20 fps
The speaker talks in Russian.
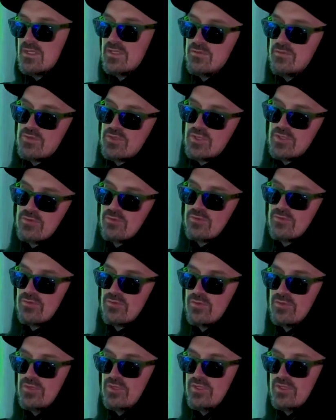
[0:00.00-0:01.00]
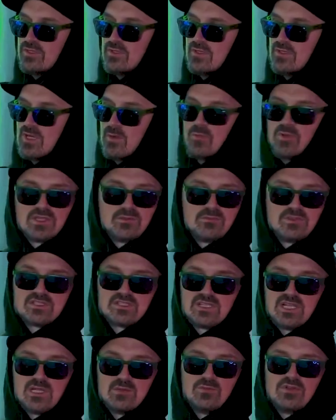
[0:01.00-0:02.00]
на вечеринку, и об этом не
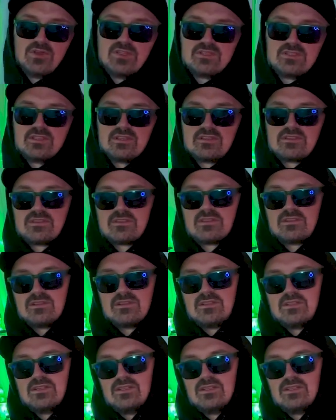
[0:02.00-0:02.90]
знал мой отец, э,